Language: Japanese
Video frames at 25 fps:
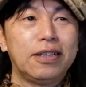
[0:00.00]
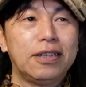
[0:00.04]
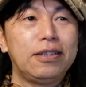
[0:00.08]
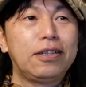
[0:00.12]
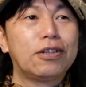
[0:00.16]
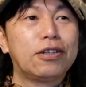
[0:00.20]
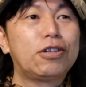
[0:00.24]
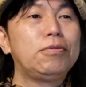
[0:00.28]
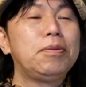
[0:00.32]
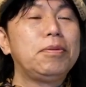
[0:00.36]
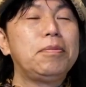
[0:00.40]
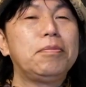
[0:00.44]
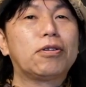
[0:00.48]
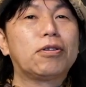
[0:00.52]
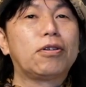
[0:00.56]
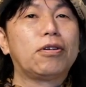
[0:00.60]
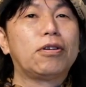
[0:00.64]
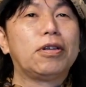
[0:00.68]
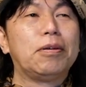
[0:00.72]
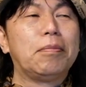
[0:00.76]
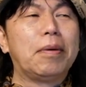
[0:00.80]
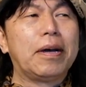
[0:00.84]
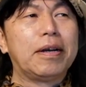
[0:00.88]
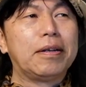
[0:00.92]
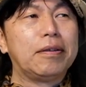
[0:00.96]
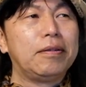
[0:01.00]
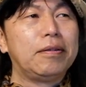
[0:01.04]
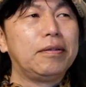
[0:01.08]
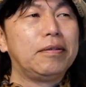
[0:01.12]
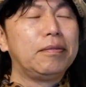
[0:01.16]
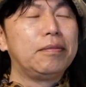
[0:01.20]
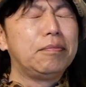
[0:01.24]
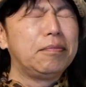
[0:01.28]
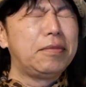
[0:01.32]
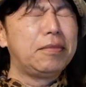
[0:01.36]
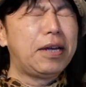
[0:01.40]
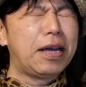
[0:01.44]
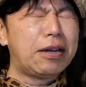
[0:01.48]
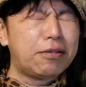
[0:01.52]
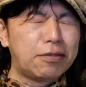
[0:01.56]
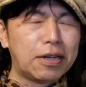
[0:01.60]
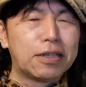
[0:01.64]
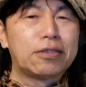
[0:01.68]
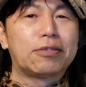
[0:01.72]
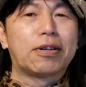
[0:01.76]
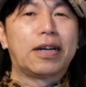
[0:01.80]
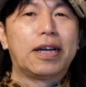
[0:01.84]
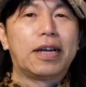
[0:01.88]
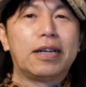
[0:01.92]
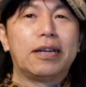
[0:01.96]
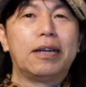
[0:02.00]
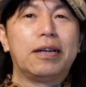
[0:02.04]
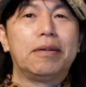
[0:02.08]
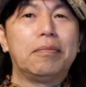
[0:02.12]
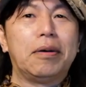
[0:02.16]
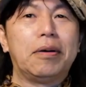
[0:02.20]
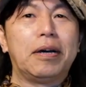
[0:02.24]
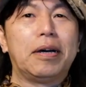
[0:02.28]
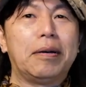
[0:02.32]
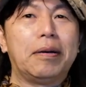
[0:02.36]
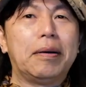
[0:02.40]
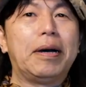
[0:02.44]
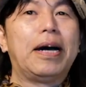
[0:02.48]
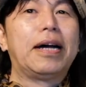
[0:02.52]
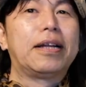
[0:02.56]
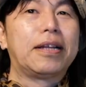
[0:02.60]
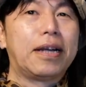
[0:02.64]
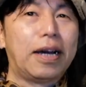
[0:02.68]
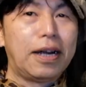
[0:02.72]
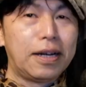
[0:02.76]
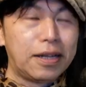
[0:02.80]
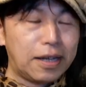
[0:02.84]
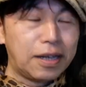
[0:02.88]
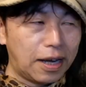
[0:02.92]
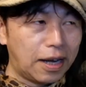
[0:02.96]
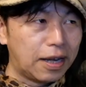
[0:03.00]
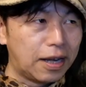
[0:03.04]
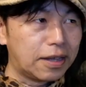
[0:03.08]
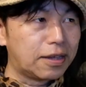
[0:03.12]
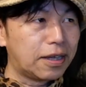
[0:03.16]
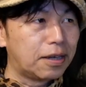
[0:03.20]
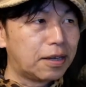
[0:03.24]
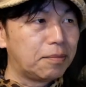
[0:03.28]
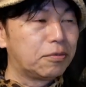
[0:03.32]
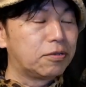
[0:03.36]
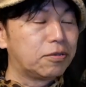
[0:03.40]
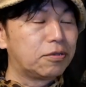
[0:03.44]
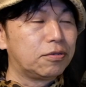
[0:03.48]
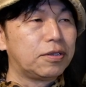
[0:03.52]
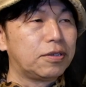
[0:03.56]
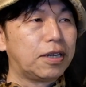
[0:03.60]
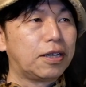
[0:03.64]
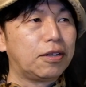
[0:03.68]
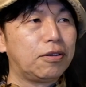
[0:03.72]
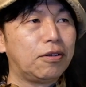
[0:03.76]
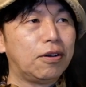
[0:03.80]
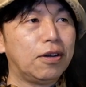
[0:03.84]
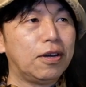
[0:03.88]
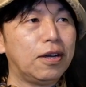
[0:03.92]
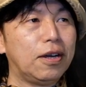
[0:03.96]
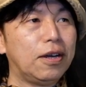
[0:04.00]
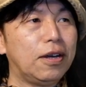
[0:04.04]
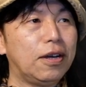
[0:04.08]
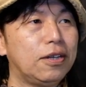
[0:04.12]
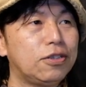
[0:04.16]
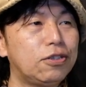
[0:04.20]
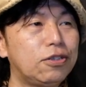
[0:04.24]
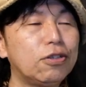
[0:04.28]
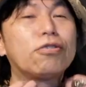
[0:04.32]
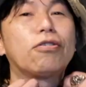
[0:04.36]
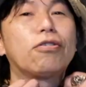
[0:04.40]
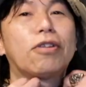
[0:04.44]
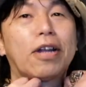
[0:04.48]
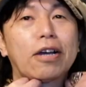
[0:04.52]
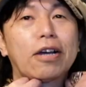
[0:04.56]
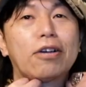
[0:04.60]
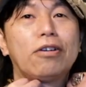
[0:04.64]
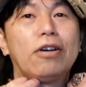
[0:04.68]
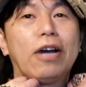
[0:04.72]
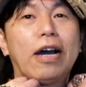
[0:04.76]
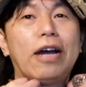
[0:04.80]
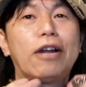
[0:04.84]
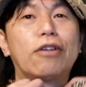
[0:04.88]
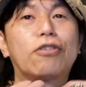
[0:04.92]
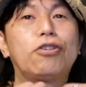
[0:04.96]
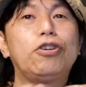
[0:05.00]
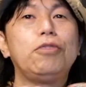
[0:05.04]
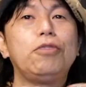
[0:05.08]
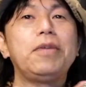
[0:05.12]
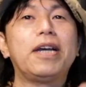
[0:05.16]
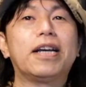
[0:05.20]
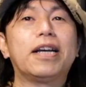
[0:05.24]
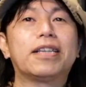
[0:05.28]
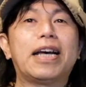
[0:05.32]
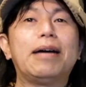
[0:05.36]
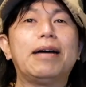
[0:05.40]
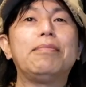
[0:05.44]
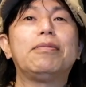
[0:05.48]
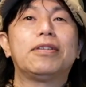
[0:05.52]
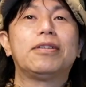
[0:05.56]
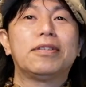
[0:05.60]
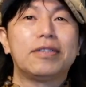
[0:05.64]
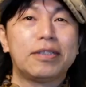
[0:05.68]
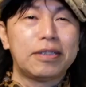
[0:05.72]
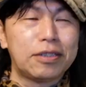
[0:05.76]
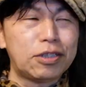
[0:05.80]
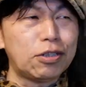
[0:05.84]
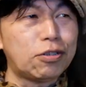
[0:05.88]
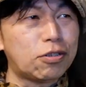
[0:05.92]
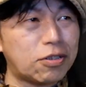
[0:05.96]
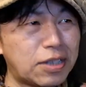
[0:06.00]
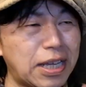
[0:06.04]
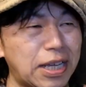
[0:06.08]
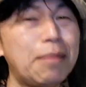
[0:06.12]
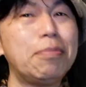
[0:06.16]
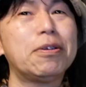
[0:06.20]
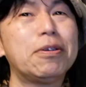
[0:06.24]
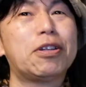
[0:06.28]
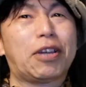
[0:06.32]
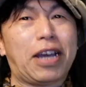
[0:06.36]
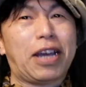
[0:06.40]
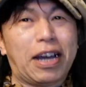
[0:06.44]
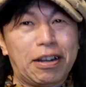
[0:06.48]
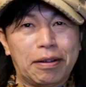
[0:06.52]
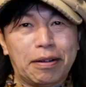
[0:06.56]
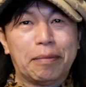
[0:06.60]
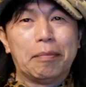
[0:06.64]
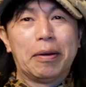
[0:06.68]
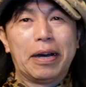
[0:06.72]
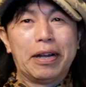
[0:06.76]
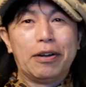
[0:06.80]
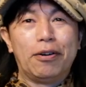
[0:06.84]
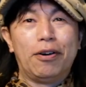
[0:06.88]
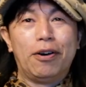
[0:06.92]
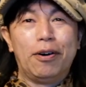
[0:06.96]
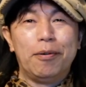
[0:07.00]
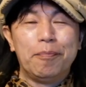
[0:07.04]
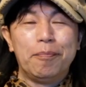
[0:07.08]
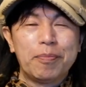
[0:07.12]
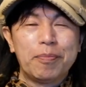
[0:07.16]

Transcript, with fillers: で首元に、まあ、ネックレスとか、まあ、ああったりもするんやけどちょっとねあの首が寒いちょっと寒い時あるやんあの